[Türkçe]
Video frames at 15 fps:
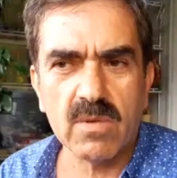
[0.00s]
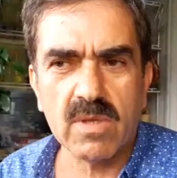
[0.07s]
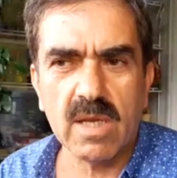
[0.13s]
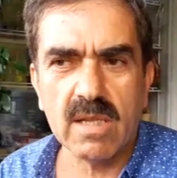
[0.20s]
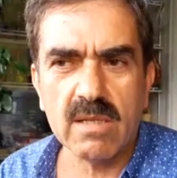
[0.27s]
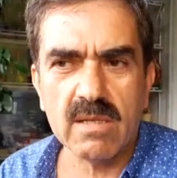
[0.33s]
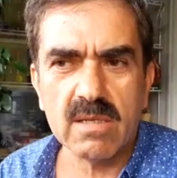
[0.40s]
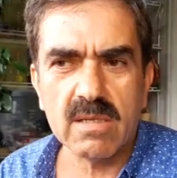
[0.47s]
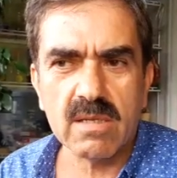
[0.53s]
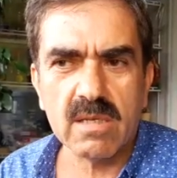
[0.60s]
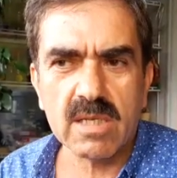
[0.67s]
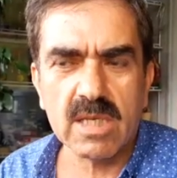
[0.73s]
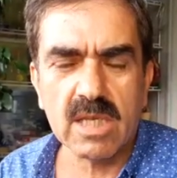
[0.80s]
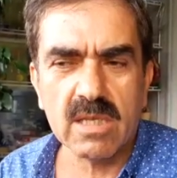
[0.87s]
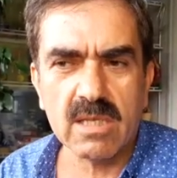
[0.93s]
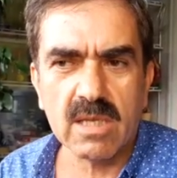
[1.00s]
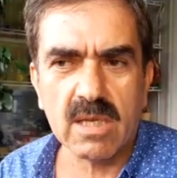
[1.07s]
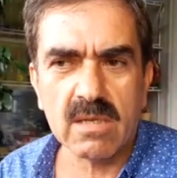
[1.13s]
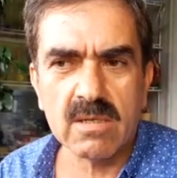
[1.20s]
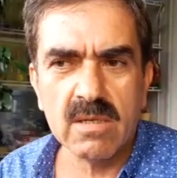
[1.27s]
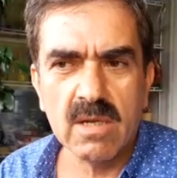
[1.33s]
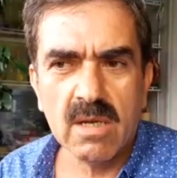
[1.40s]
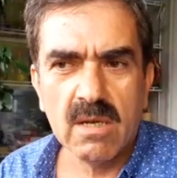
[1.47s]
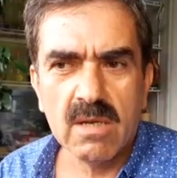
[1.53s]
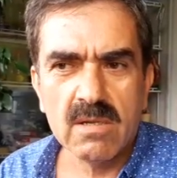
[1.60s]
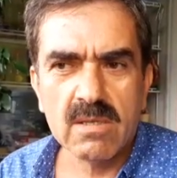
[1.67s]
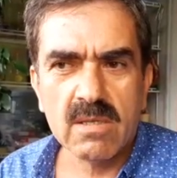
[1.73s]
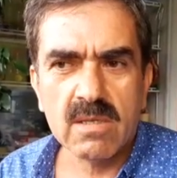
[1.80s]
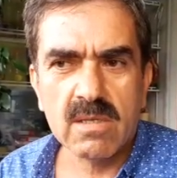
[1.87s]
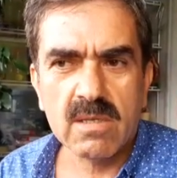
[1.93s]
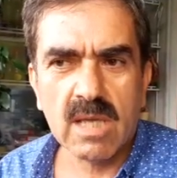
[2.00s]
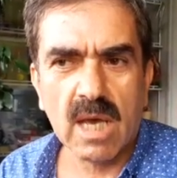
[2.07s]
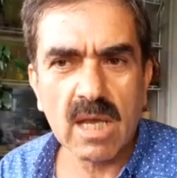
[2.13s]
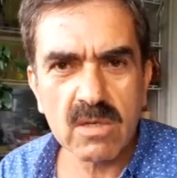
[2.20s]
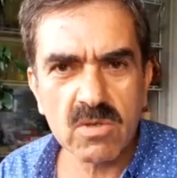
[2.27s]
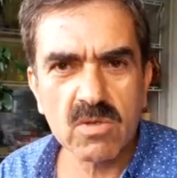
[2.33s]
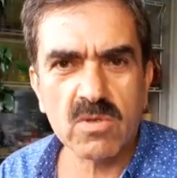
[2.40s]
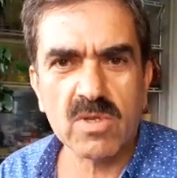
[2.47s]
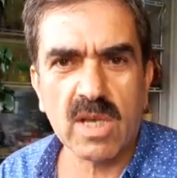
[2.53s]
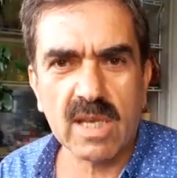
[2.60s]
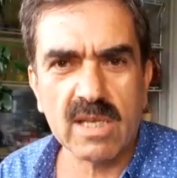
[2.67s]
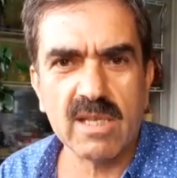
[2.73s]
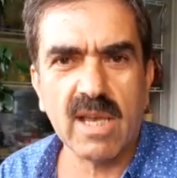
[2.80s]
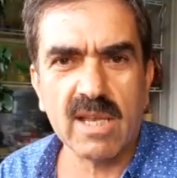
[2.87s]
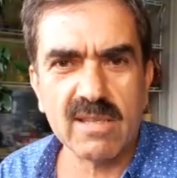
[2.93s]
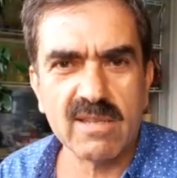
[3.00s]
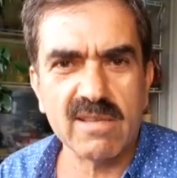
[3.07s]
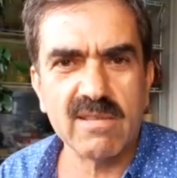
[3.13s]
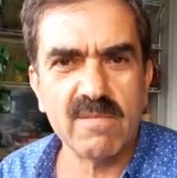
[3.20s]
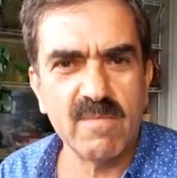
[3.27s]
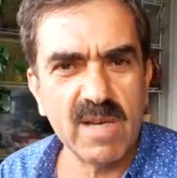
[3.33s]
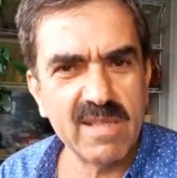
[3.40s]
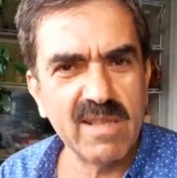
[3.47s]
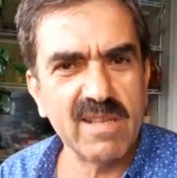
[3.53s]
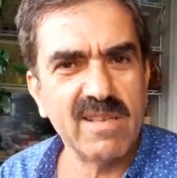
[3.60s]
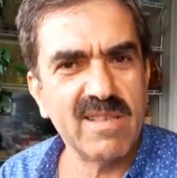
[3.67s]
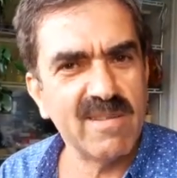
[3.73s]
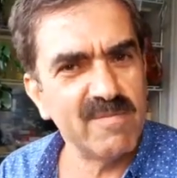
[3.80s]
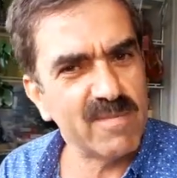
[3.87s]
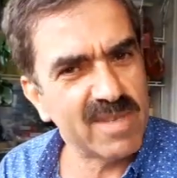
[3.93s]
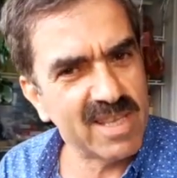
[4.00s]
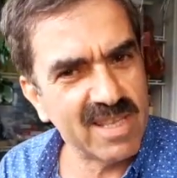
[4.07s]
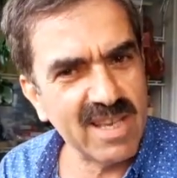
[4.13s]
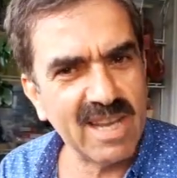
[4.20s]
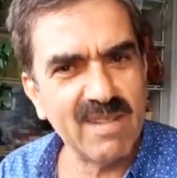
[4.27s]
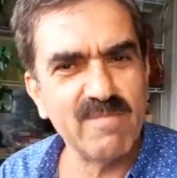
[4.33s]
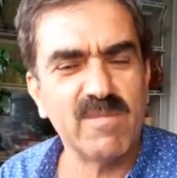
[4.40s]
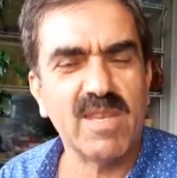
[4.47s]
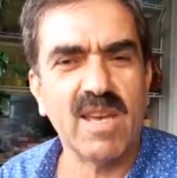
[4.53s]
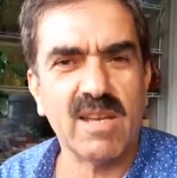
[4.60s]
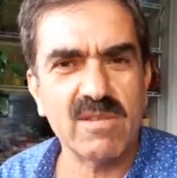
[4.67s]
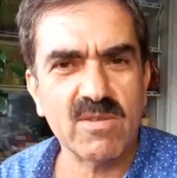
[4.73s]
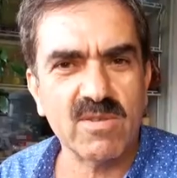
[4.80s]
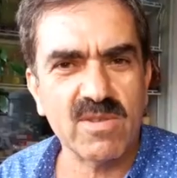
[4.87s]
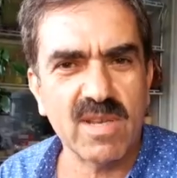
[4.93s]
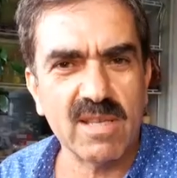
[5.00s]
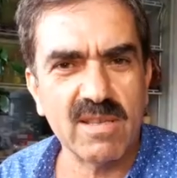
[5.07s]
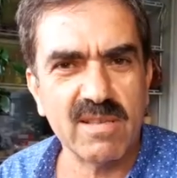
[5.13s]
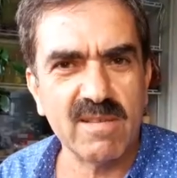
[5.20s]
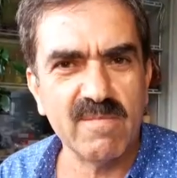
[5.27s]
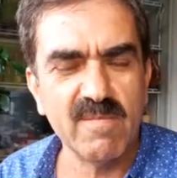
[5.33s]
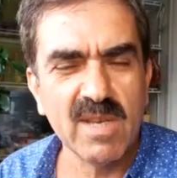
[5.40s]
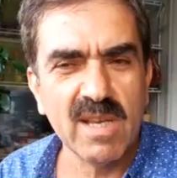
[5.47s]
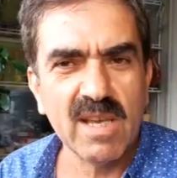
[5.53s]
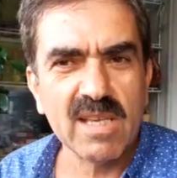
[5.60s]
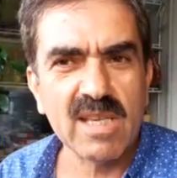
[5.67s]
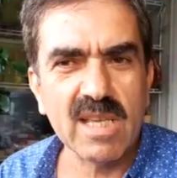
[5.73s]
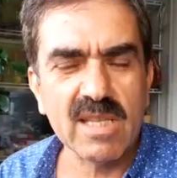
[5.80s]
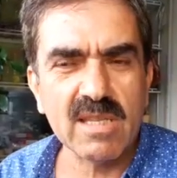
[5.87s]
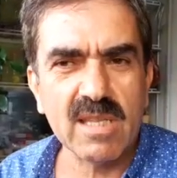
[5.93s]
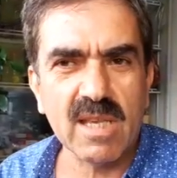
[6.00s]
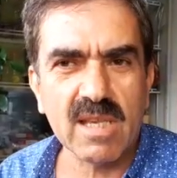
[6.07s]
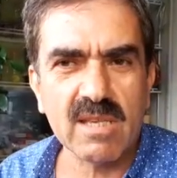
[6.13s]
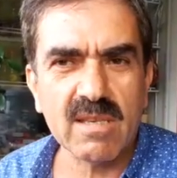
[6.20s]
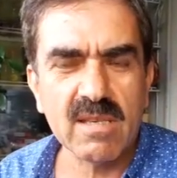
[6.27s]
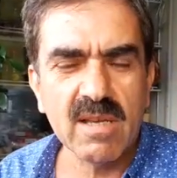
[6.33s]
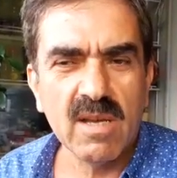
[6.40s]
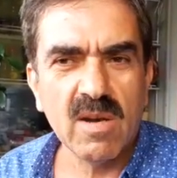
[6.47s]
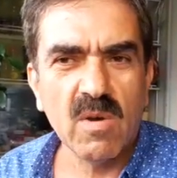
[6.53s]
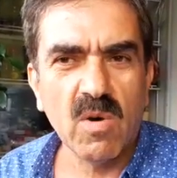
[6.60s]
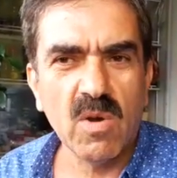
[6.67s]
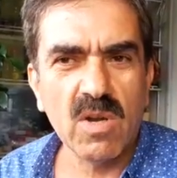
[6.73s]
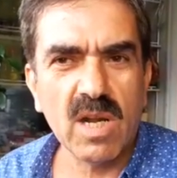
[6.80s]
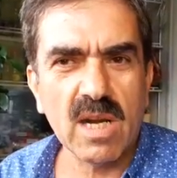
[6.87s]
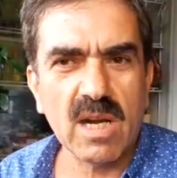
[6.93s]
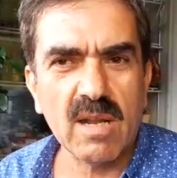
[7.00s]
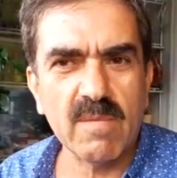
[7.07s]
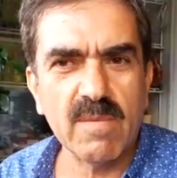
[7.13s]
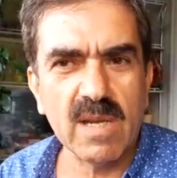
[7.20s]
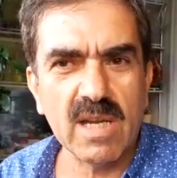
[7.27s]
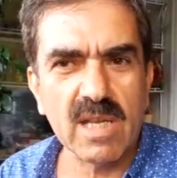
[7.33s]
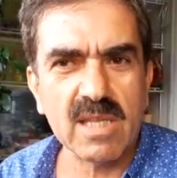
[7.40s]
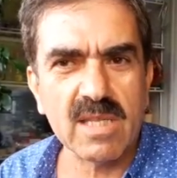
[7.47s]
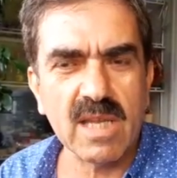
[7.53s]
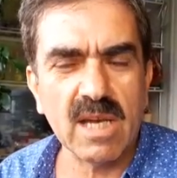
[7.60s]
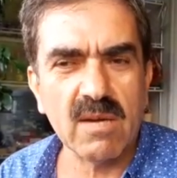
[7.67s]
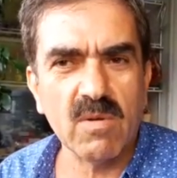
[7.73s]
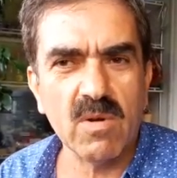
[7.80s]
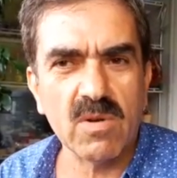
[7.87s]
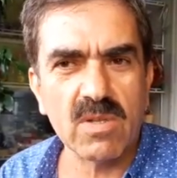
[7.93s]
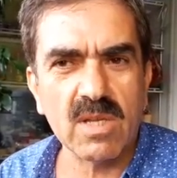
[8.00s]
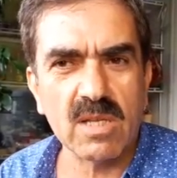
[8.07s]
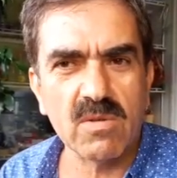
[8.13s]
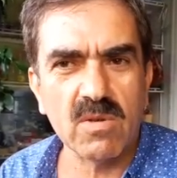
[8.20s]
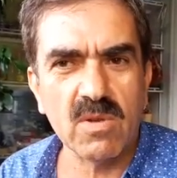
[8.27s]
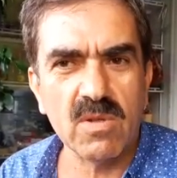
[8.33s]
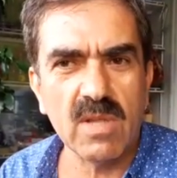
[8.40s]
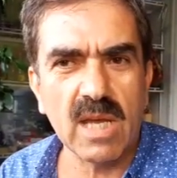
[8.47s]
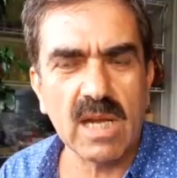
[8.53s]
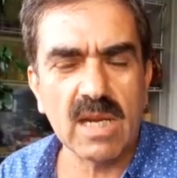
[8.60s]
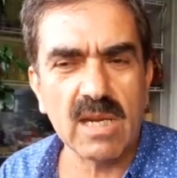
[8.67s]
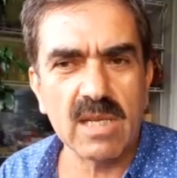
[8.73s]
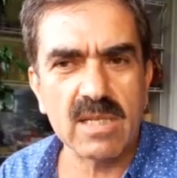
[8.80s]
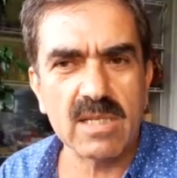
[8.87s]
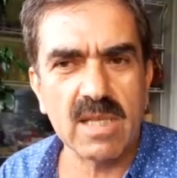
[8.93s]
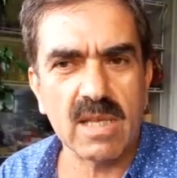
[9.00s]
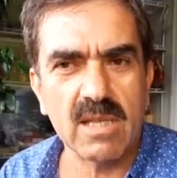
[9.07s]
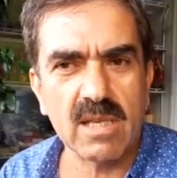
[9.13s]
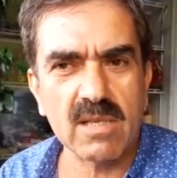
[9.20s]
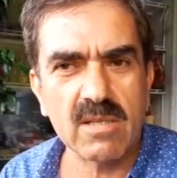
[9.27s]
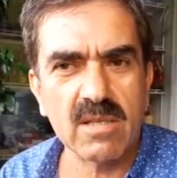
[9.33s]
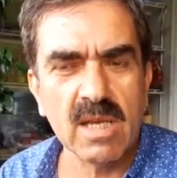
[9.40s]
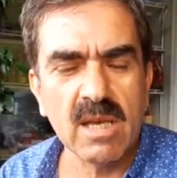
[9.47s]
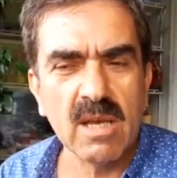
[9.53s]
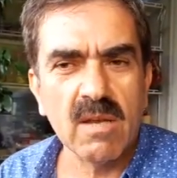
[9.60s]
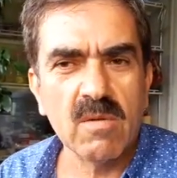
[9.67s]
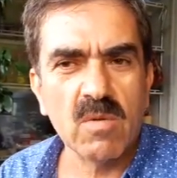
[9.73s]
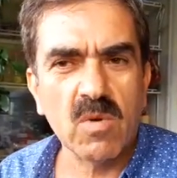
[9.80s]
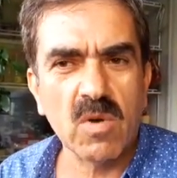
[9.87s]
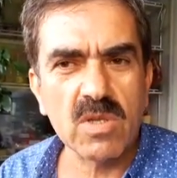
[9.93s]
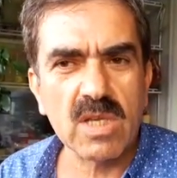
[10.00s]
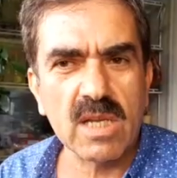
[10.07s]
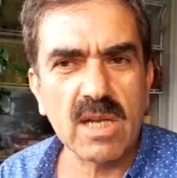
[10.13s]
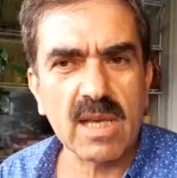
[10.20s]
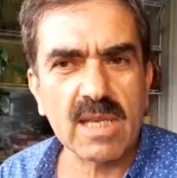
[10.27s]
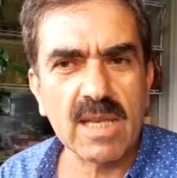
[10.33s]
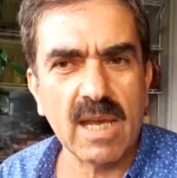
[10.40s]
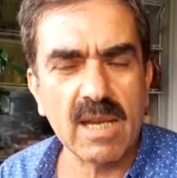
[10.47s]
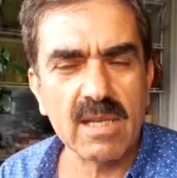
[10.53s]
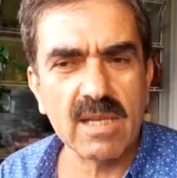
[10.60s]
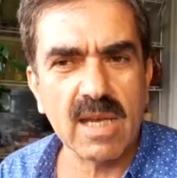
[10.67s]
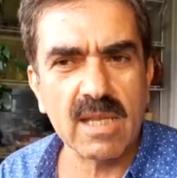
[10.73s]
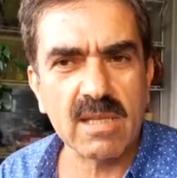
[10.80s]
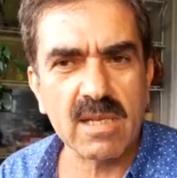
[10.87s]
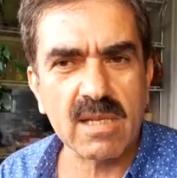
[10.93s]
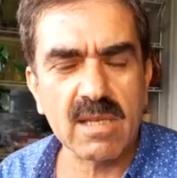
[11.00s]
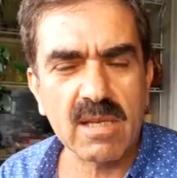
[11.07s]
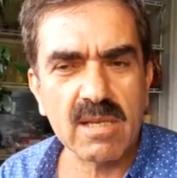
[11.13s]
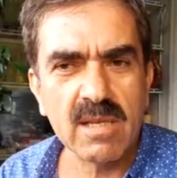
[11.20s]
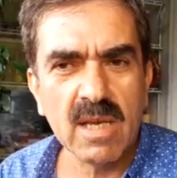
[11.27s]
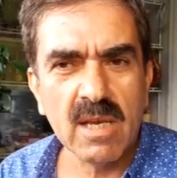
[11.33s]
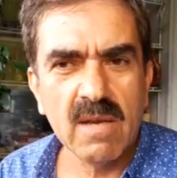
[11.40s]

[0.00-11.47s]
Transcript: buradan gittik. Tersus'a gidek dedi. Ben de dedim gidelim Tersus'a dedim. Gittik. Onlarla birlikte orada düğünlerini izledik. Kozan'a gelin getirdik.